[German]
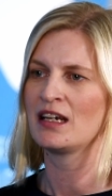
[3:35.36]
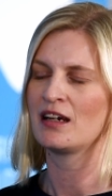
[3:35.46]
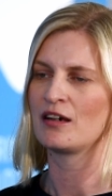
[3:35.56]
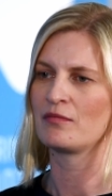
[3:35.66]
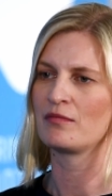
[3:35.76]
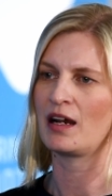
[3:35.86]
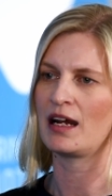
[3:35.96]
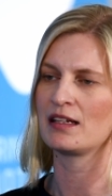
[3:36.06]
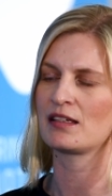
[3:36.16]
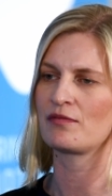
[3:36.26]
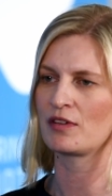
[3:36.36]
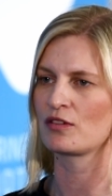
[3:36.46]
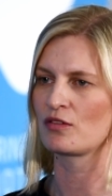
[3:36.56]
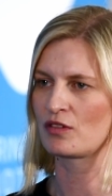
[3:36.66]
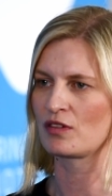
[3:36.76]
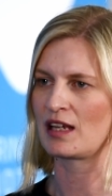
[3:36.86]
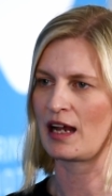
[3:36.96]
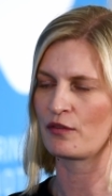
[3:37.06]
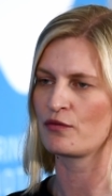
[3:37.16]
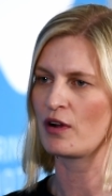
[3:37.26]
ähm, als äh,
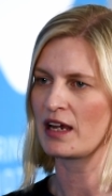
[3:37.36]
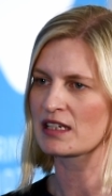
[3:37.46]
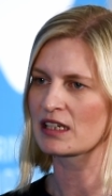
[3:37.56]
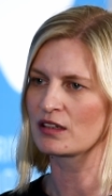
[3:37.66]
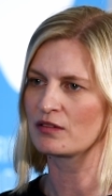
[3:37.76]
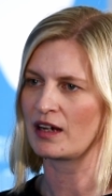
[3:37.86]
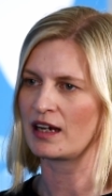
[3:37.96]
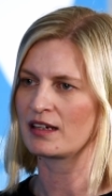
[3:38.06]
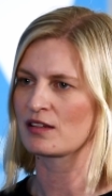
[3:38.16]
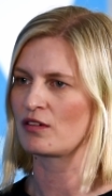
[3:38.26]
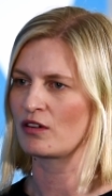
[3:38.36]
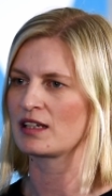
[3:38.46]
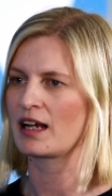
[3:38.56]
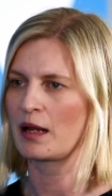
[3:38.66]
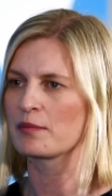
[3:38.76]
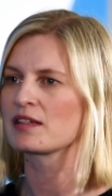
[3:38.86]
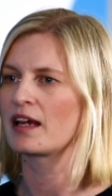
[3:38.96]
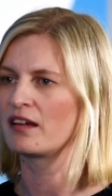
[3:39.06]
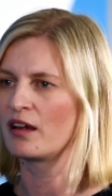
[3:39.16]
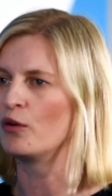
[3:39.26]
sozusagen vorher drin waren. Also auch da gab es
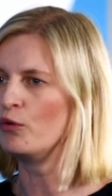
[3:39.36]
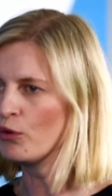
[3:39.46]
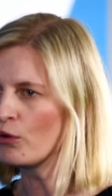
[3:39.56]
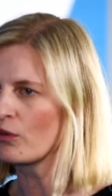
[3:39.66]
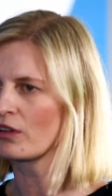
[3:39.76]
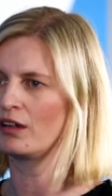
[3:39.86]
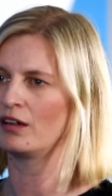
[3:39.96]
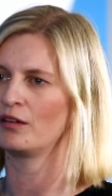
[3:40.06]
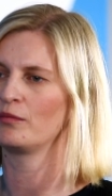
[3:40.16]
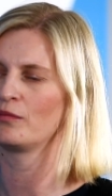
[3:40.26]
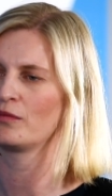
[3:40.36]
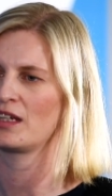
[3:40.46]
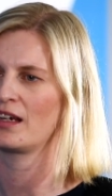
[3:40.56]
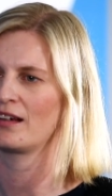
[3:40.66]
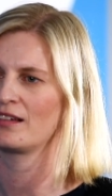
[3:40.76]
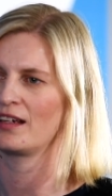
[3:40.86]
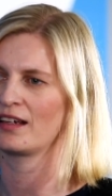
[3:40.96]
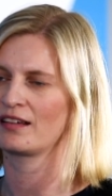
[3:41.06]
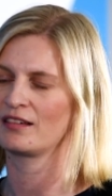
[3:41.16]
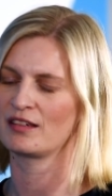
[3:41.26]
eine Erhöhung ähm, der,
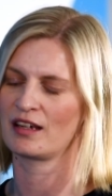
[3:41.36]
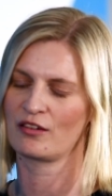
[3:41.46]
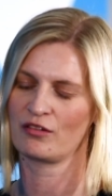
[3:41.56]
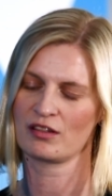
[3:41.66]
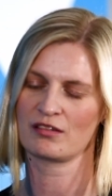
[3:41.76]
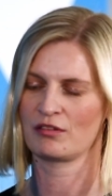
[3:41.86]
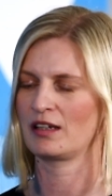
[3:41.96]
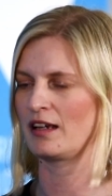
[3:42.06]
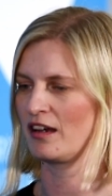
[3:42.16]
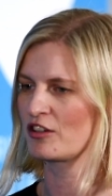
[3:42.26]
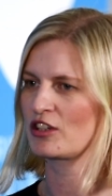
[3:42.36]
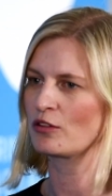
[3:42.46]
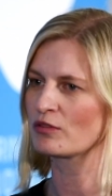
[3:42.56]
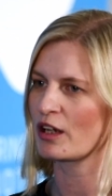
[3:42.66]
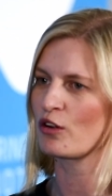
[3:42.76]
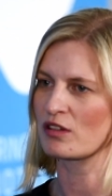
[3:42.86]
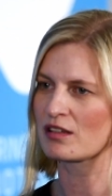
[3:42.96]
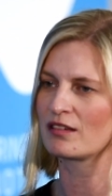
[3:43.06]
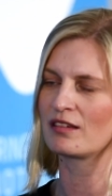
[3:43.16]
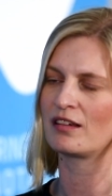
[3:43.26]
der, der Kosten oder der Erstattung der
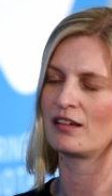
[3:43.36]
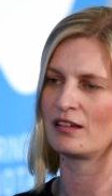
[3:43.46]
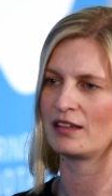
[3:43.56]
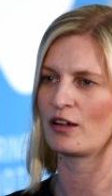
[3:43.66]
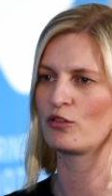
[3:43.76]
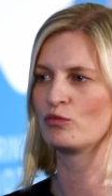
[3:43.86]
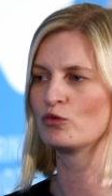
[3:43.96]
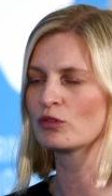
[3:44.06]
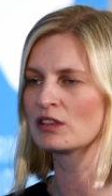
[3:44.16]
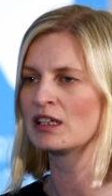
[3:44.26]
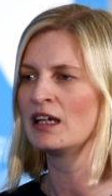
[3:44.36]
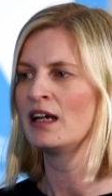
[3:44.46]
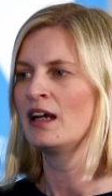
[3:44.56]
Kosten äh, der Kommunen.